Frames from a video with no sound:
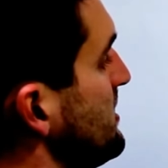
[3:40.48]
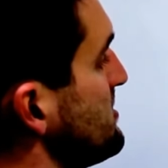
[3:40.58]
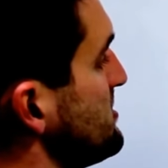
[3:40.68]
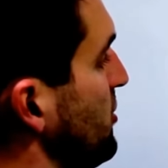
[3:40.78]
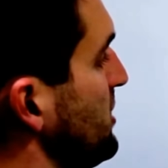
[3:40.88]

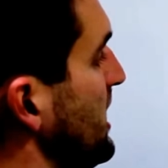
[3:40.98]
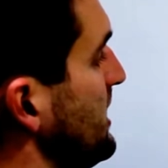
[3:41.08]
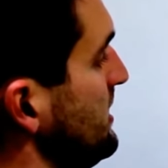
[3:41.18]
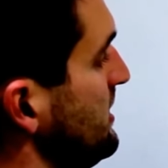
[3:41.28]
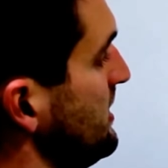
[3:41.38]

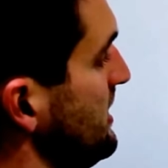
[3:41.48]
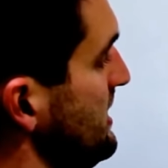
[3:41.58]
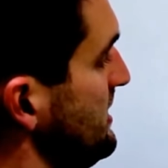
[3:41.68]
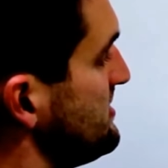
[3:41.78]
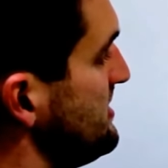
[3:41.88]
sondern
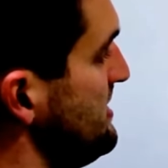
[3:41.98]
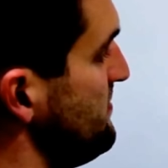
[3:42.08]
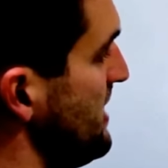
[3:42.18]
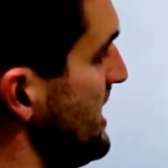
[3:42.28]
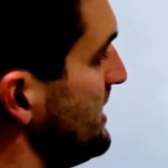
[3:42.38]

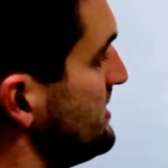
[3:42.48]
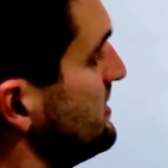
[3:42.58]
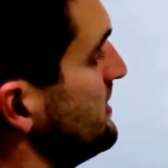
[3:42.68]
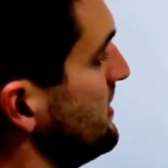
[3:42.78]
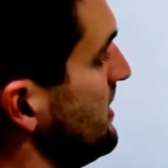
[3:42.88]

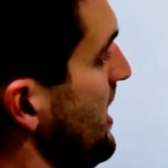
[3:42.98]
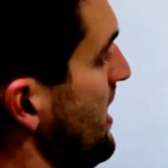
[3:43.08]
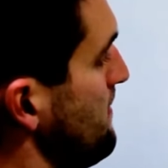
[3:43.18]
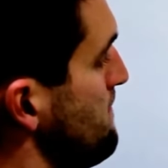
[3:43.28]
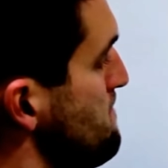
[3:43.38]
xi-Wert
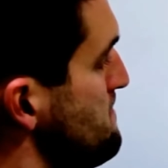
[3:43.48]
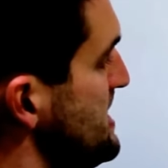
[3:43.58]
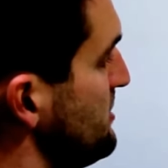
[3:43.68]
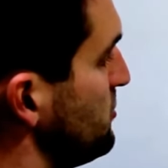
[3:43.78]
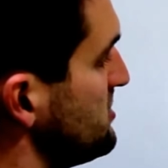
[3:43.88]

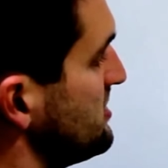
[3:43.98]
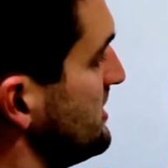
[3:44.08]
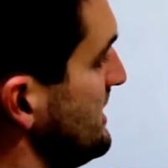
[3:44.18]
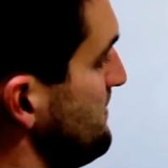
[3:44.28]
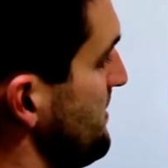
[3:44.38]
minus
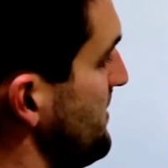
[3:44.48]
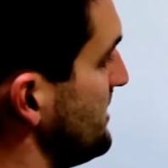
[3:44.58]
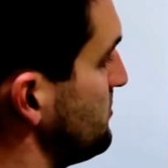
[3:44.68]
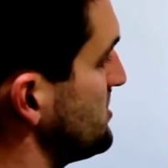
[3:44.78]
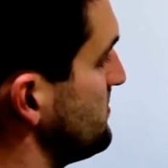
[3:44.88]
dem
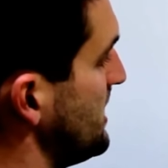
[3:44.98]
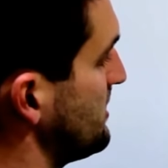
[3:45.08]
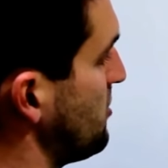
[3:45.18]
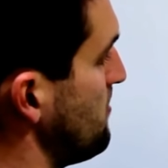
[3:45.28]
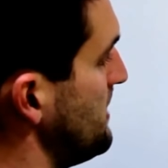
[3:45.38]

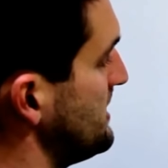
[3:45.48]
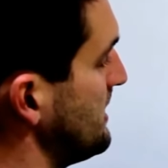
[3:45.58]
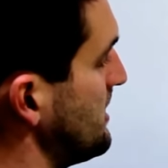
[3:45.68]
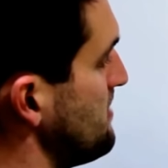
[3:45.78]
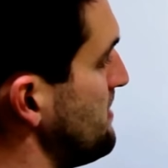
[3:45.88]
Erwartungswert komplett
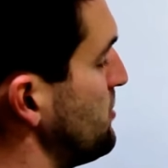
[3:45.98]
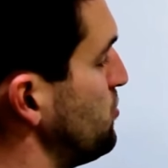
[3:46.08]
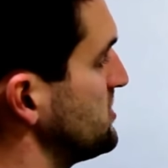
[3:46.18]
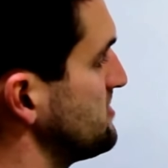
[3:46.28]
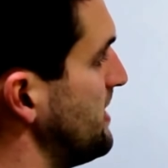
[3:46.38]
in Klammern
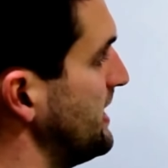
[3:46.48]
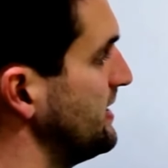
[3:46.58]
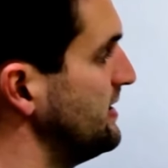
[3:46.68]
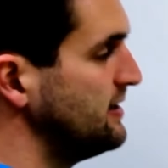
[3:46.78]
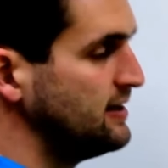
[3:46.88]
hoch 2.
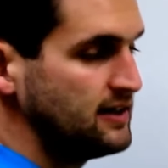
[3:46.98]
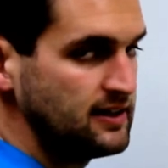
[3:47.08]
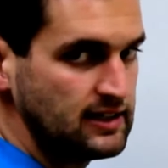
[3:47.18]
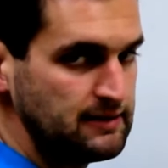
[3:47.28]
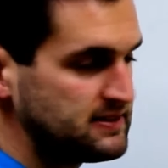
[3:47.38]

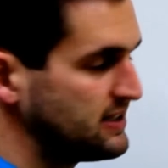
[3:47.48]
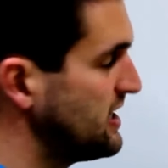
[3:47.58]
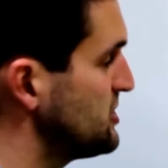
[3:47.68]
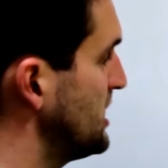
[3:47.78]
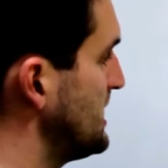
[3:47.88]
Gibt es in
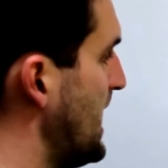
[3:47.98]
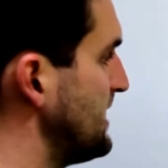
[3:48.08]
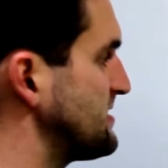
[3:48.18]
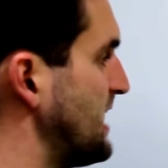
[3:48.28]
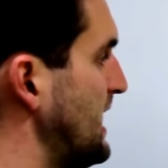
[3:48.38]
Taschenrechner
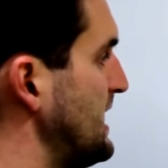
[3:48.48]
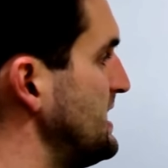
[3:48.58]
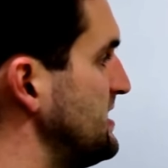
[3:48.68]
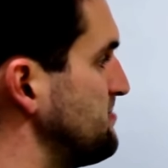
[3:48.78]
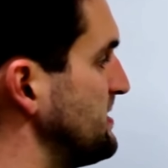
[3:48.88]
ein, es kann eigentlich
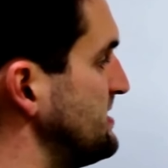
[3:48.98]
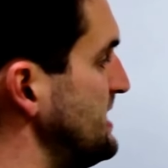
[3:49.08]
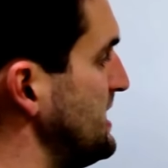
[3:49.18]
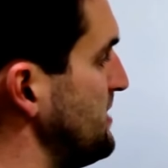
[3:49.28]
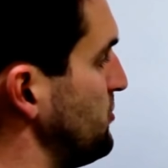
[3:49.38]
nichts
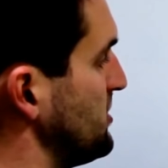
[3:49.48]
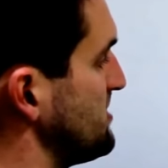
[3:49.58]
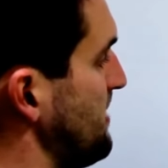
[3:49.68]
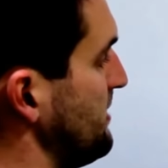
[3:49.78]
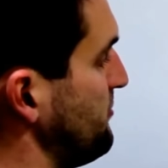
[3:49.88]
passieren. Hier würde
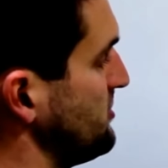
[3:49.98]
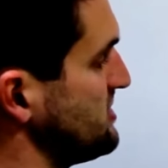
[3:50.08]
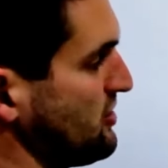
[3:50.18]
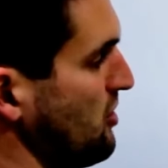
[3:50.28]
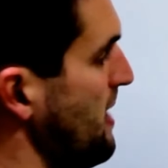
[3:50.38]

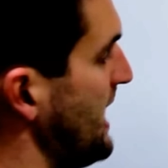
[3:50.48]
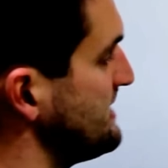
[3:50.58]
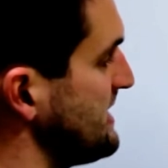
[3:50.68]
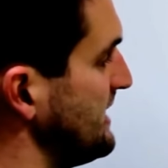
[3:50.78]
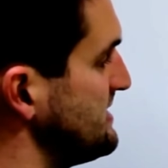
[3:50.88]

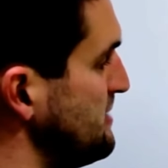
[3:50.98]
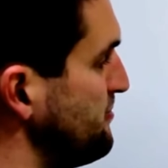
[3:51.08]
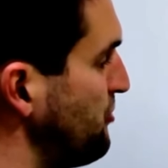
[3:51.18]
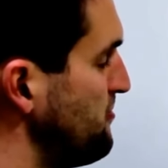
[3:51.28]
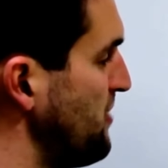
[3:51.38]

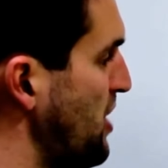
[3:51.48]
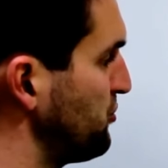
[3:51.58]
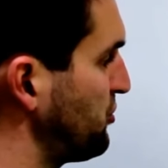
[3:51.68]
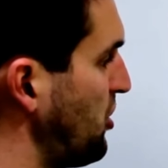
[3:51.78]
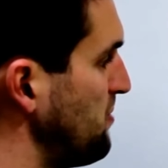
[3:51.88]
42,1875
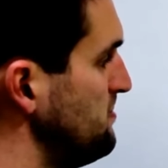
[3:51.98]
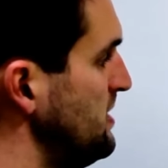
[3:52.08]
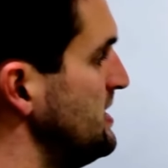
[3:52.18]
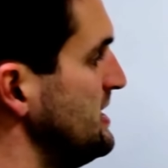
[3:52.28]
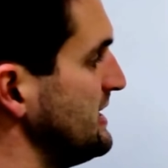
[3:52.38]

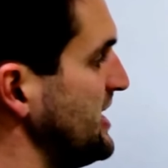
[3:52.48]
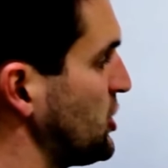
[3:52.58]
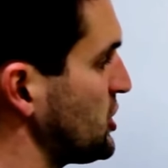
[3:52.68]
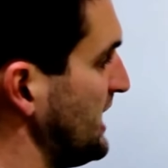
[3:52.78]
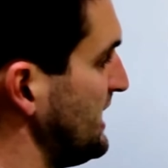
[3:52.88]
rauskommen. Die
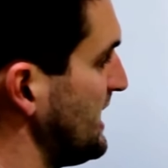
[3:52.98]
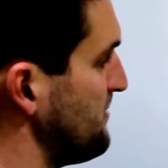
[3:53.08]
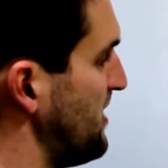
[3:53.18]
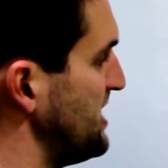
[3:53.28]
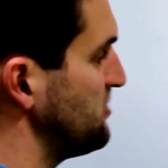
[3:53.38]

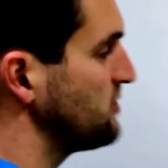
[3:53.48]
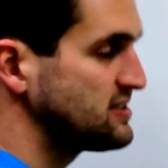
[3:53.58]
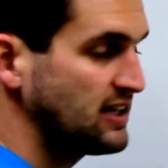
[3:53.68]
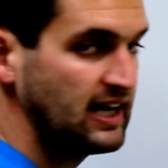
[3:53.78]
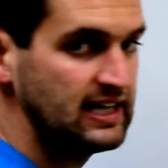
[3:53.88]
Standardabweichung
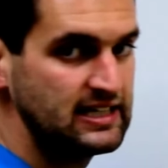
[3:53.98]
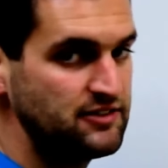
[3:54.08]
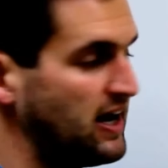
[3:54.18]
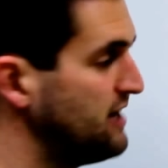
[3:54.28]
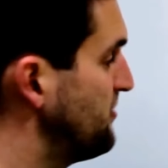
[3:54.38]
ist dann
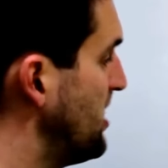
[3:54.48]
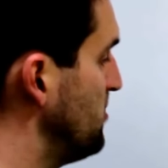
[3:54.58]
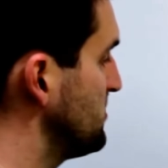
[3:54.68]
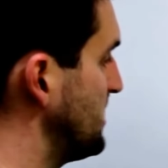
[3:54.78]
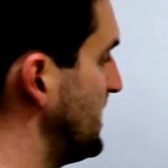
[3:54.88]
relativ einfach
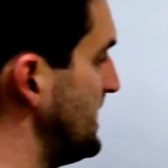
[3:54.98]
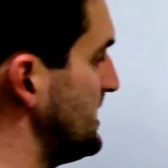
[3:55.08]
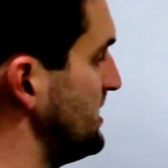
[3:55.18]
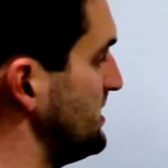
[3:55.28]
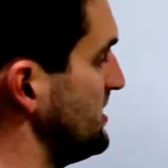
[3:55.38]

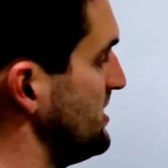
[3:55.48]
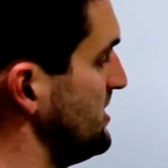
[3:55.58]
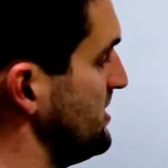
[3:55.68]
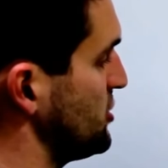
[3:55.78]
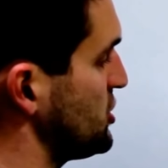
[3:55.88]
ausgerechnet.
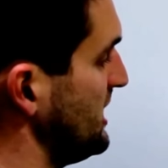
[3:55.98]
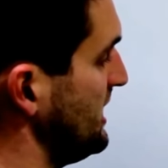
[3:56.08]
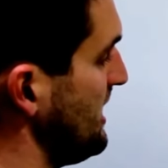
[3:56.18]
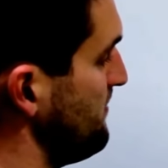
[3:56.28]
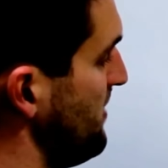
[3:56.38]

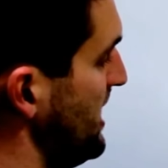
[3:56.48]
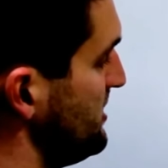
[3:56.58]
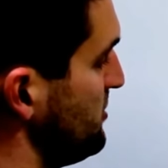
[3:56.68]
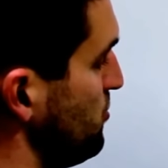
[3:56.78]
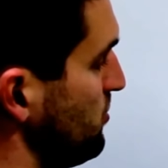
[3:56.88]

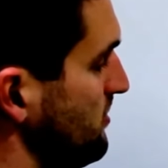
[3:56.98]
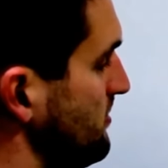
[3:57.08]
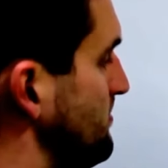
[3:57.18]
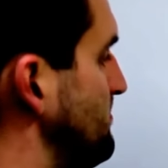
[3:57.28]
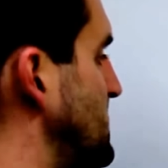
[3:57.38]
Standardabweichung
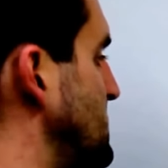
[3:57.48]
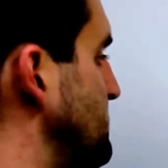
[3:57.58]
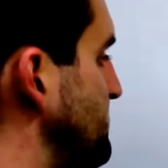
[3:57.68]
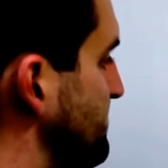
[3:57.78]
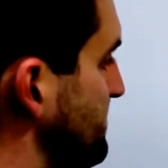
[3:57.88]
äh,
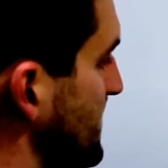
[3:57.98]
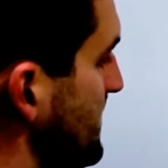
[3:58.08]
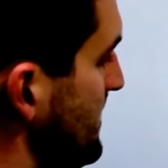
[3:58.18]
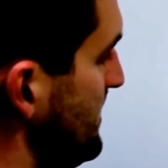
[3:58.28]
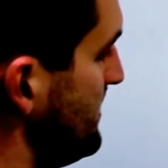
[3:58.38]

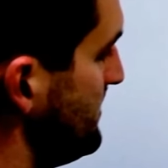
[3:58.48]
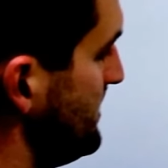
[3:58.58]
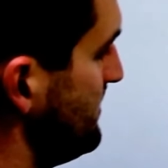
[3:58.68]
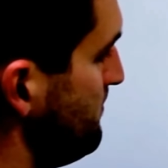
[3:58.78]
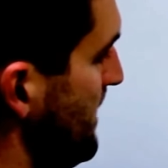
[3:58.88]

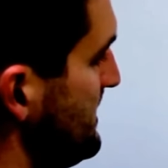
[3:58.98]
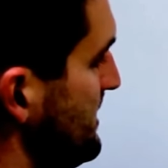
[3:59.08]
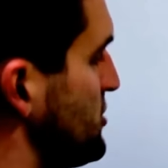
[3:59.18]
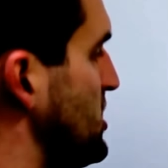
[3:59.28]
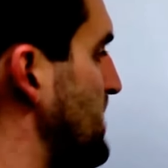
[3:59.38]

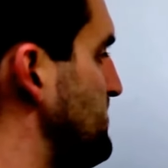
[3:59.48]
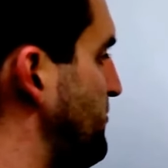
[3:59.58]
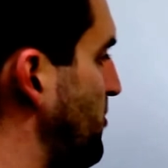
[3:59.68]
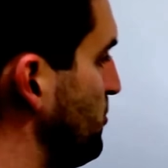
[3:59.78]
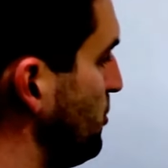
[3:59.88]
Manche schreiben eine
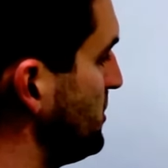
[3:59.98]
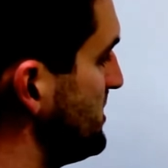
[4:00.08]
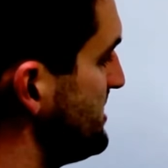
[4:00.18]
verunglückte